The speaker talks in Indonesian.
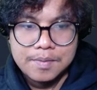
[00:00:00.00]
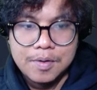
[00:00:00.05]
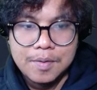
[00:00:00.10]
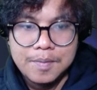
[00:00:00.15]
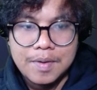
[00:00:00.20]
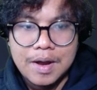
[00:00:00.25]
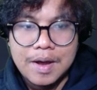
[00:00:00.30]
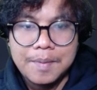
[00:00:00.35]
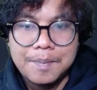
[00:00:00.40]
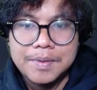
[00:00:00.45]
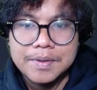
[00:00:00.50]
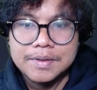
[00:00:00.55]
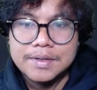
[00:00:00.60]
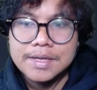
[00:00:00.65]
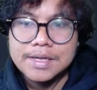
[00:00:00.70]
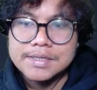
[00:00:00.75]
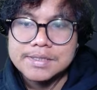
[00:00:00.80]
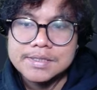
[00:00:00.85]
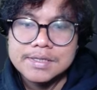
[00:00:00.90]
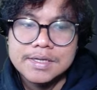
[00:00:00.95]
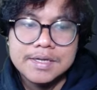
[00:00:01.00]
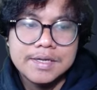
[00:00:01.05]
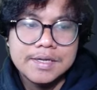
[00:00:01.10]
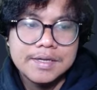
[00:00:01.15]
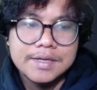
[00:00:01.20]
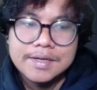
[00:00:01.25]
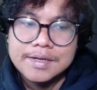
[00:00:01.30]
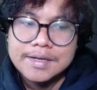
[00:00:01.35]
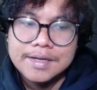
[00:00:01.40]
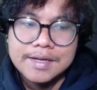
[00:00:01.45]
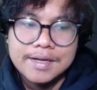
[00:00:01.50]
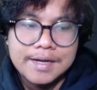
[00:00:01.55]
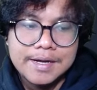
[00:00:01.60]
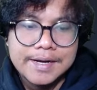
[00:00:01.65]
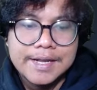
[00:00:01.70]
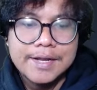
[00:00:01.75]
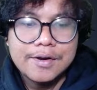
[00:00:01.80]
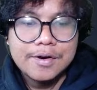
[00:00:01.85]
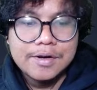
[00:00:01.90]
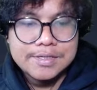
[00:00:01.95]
belum dapet guys. Reroll